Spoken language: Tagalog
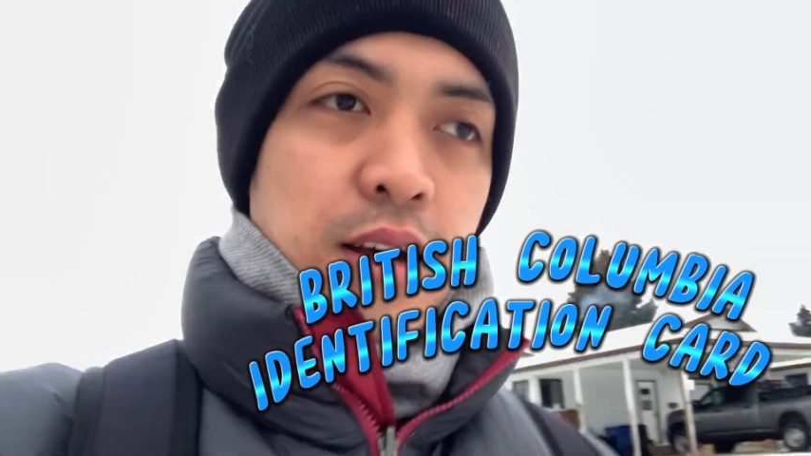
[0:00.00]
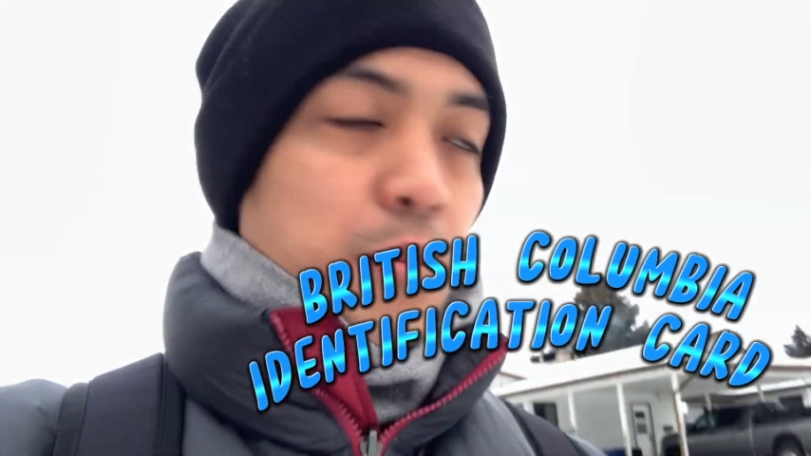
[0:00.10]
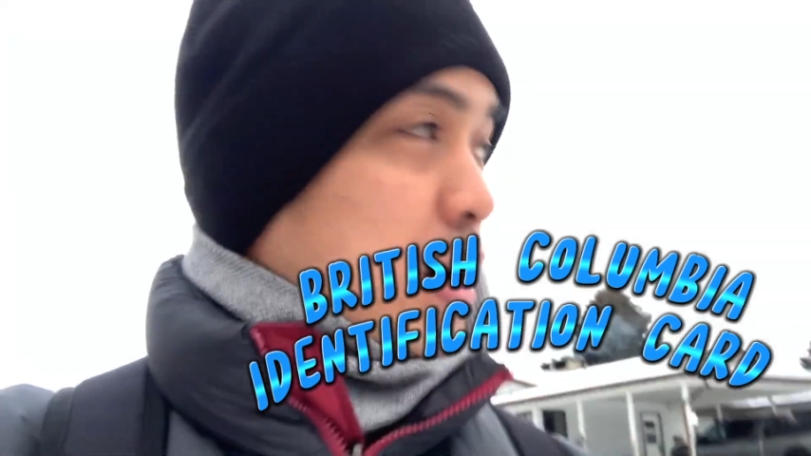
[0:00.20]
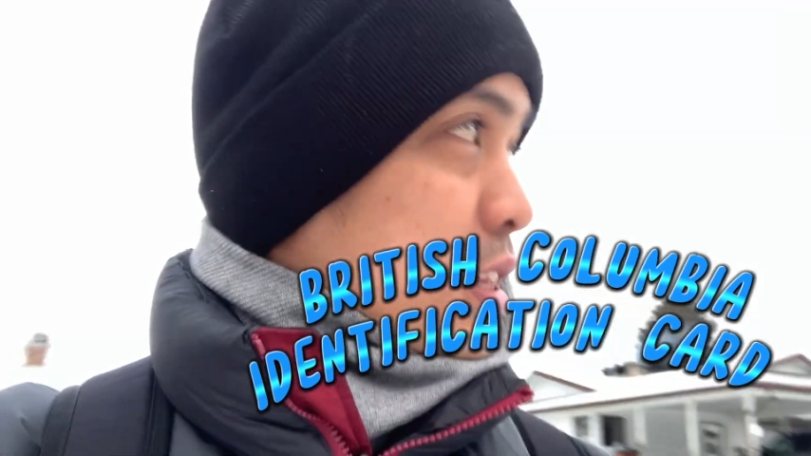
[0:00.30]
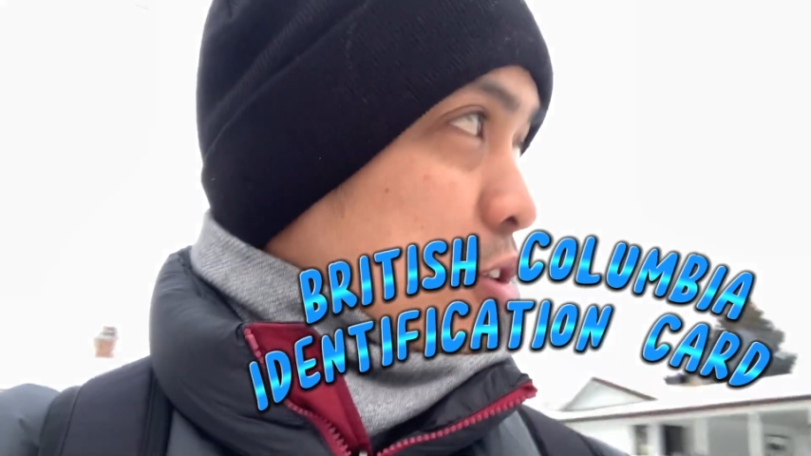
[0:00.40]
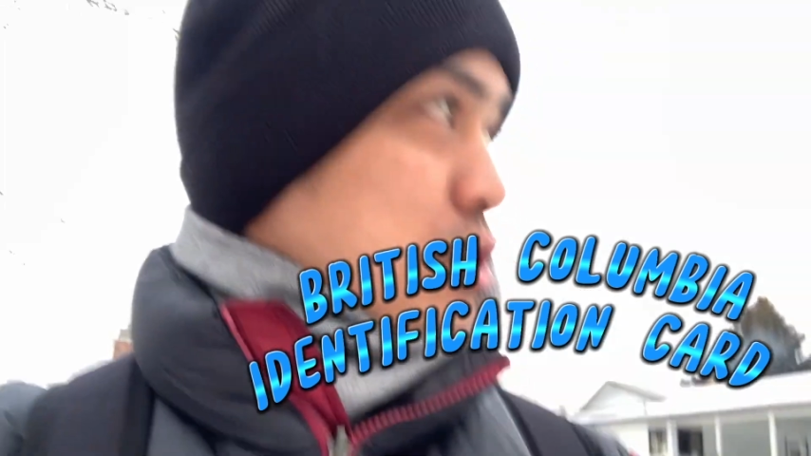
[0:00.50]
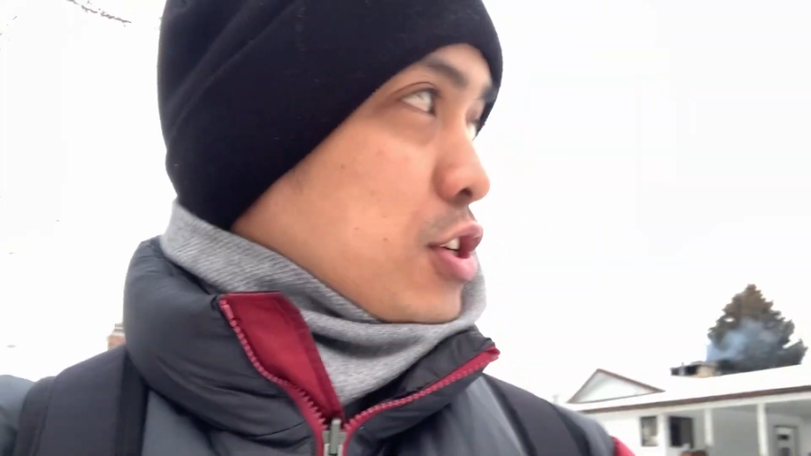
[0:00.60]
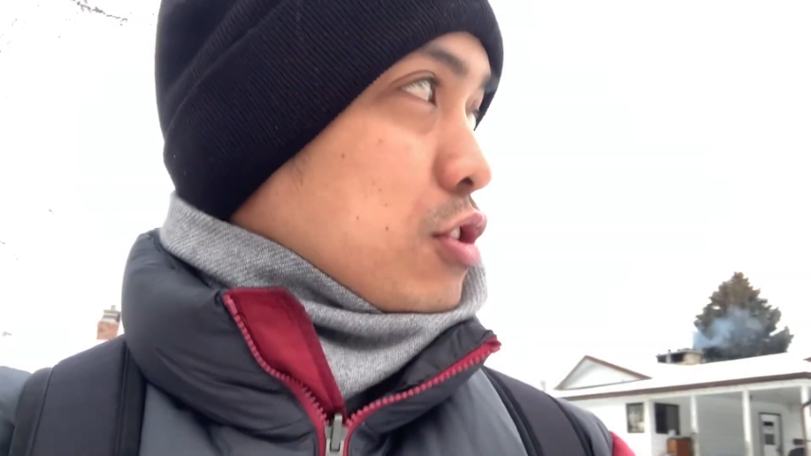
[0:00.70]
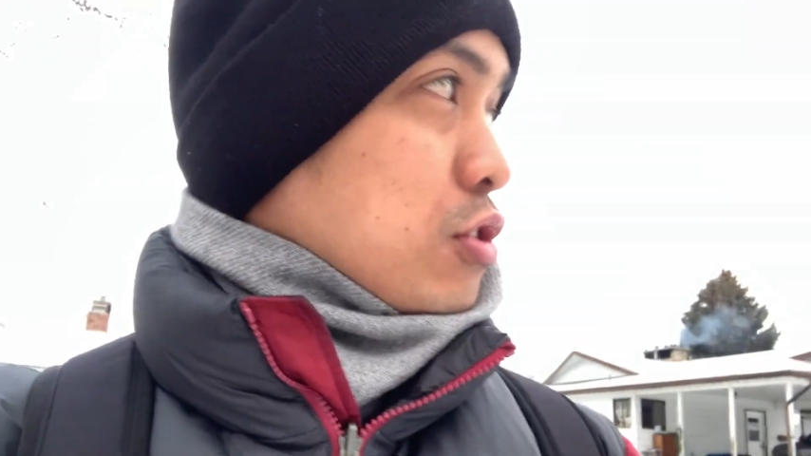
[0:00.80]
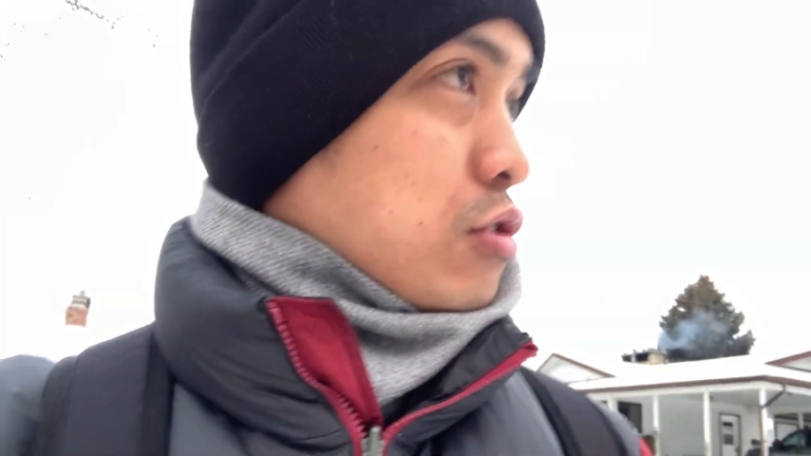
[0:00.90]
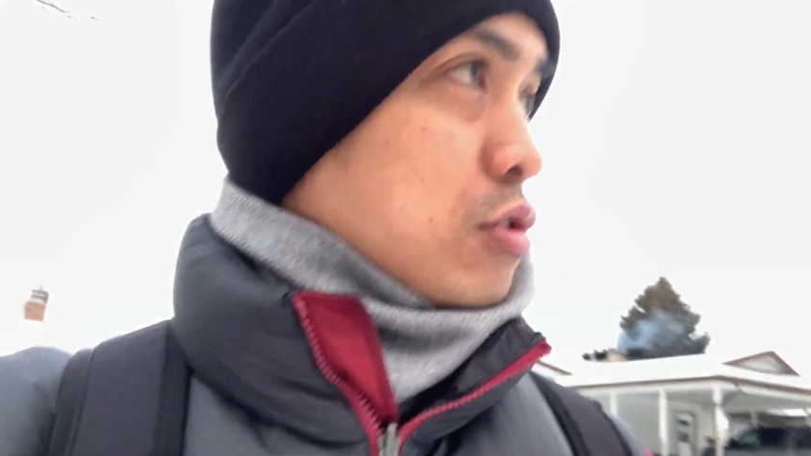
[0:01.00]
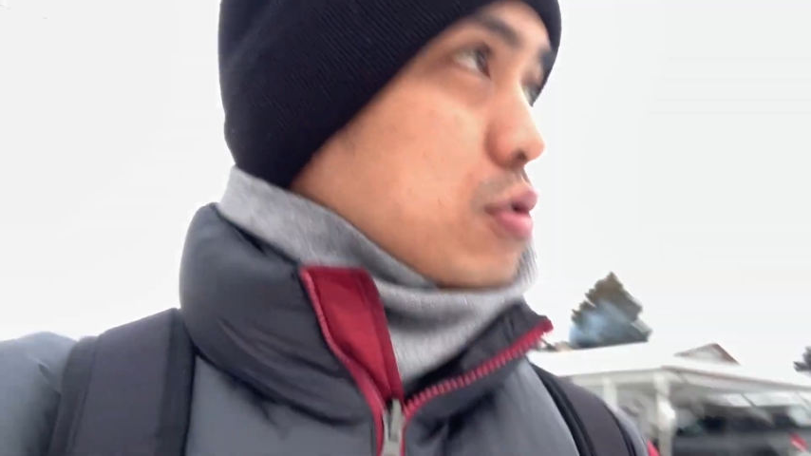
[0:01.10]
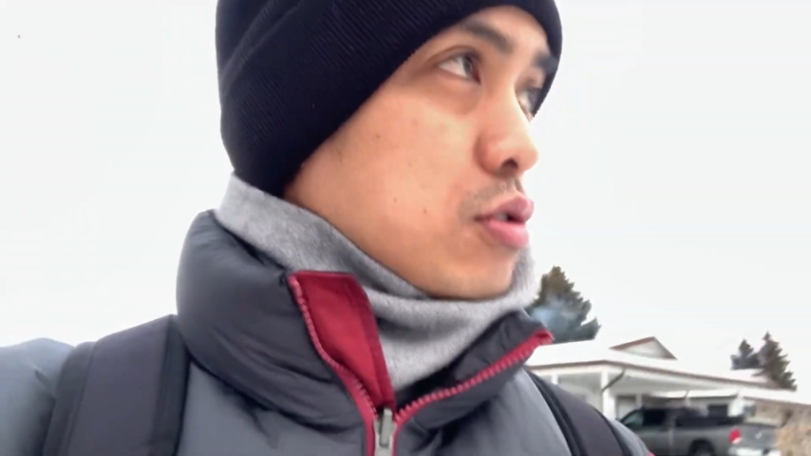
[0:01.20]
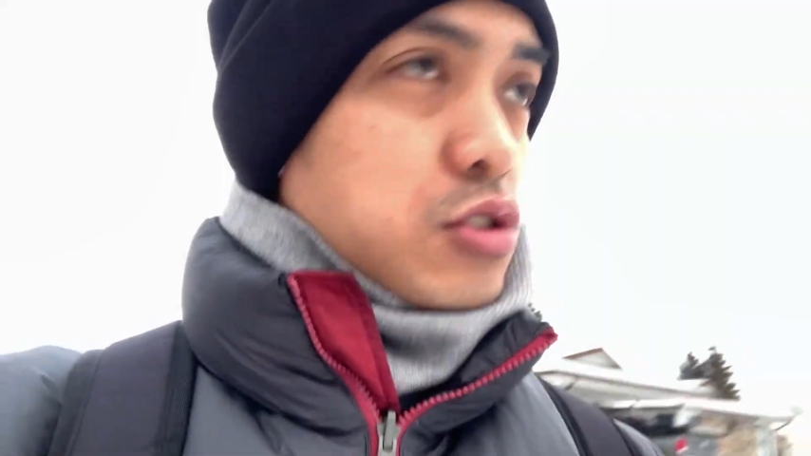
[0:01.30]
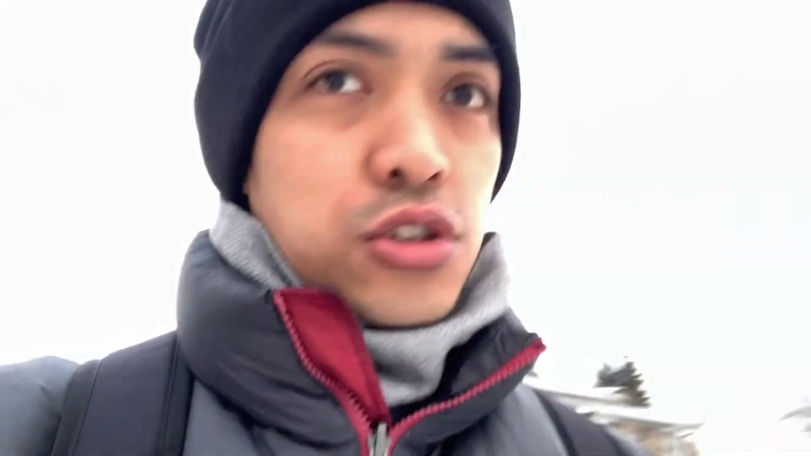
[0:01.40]
Pakita ko sa inyo yung
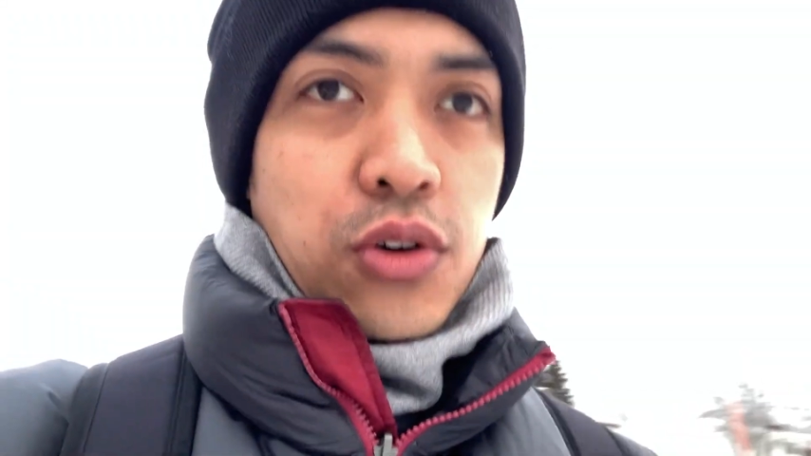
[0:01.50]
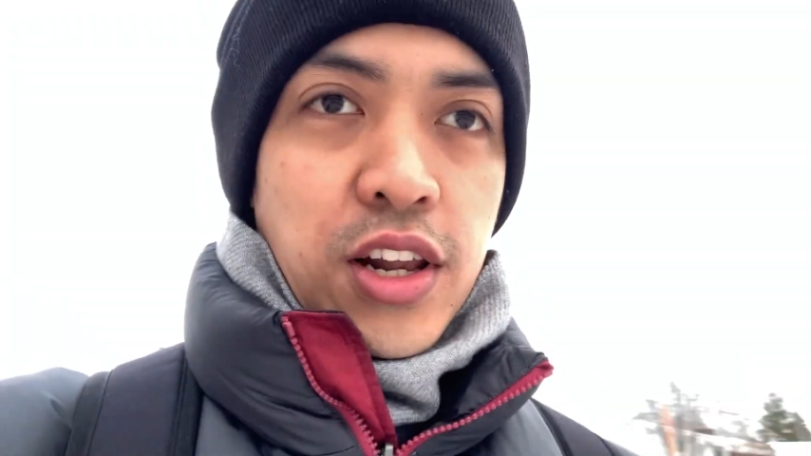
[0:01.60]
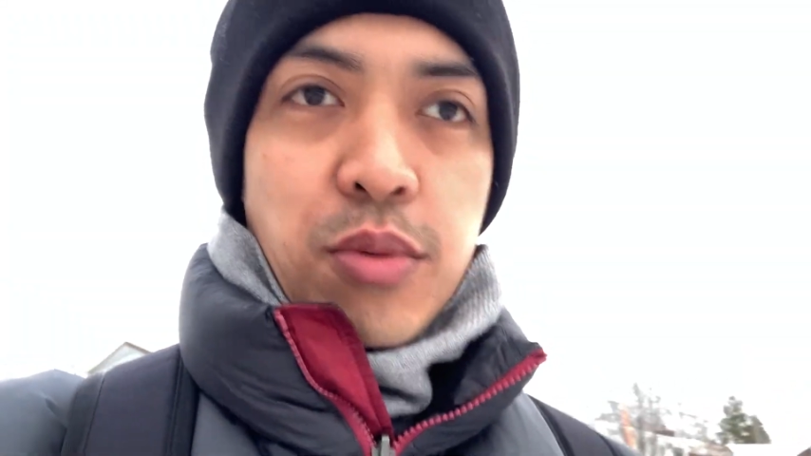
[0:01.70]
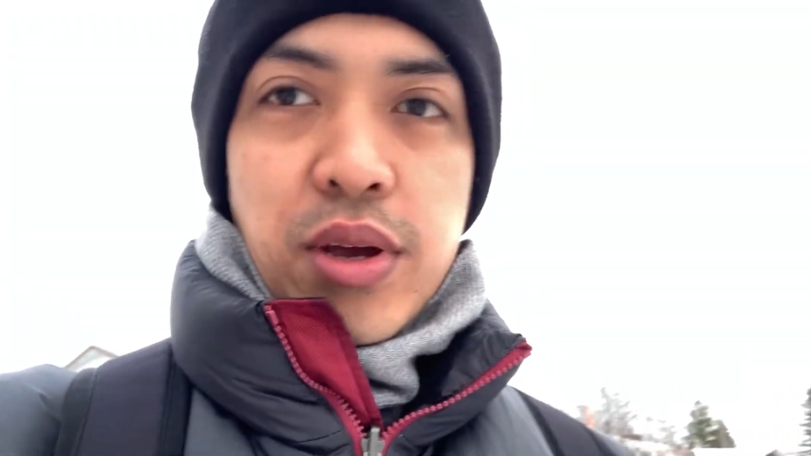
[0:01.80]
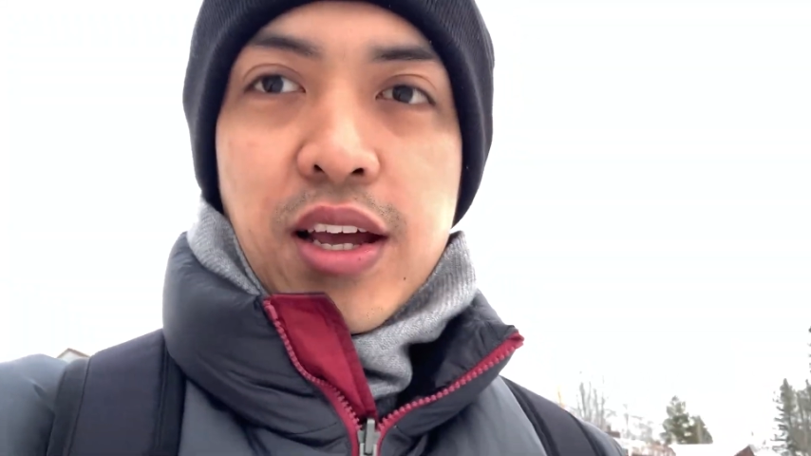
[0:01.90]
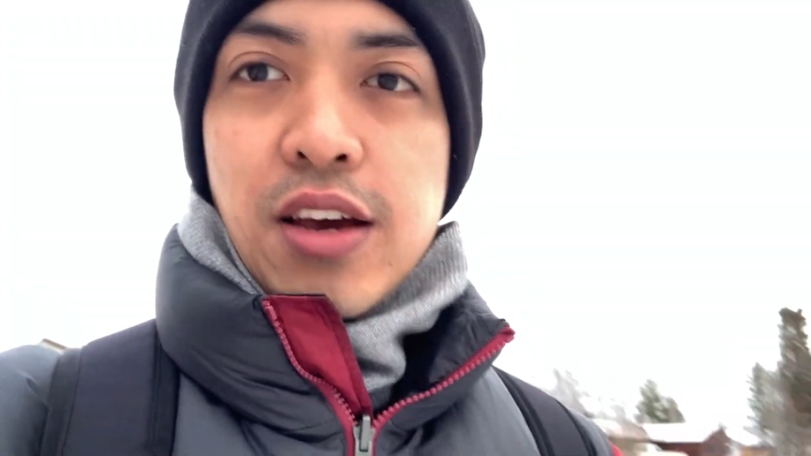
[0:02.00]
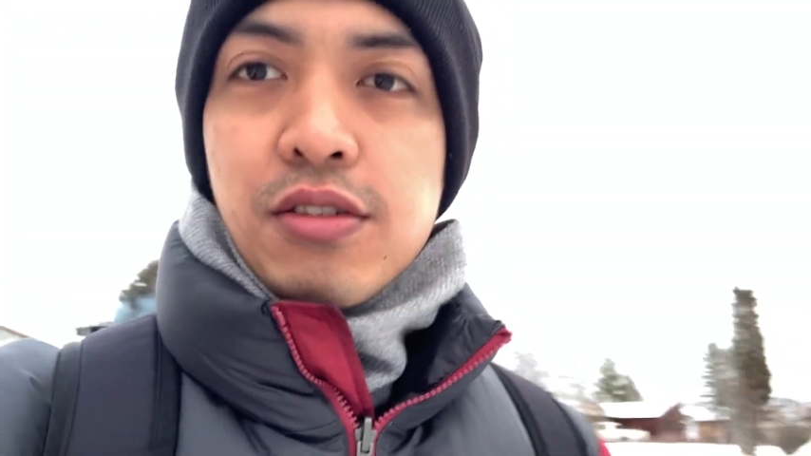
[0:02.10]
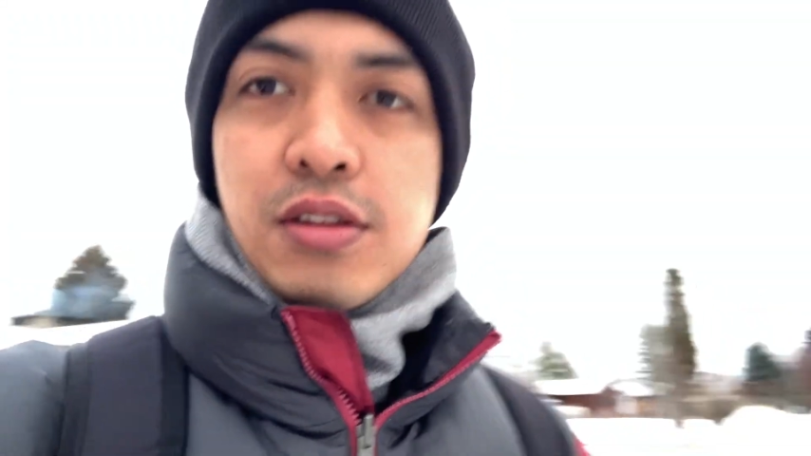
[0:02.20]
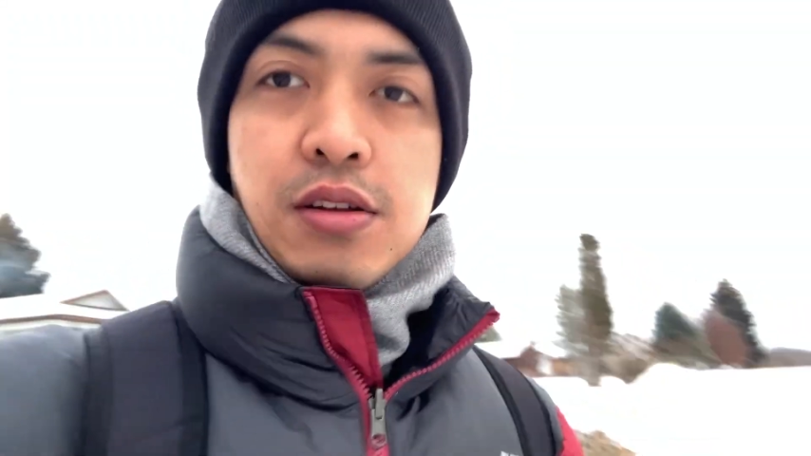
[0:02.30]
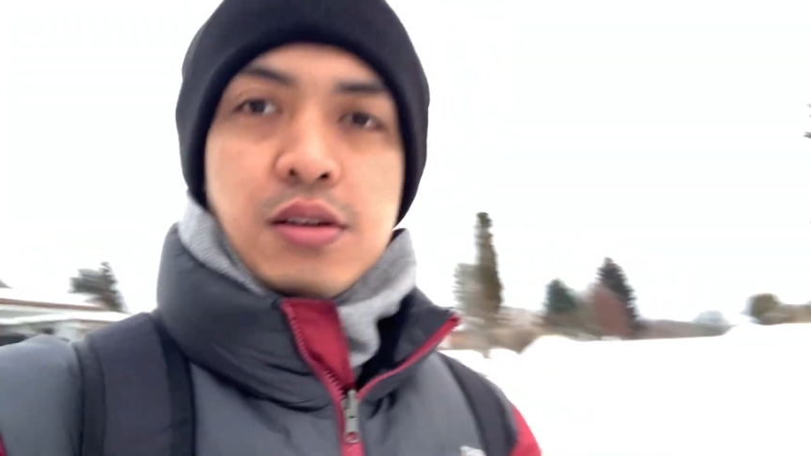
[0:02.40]
snow ang lamig ngayon.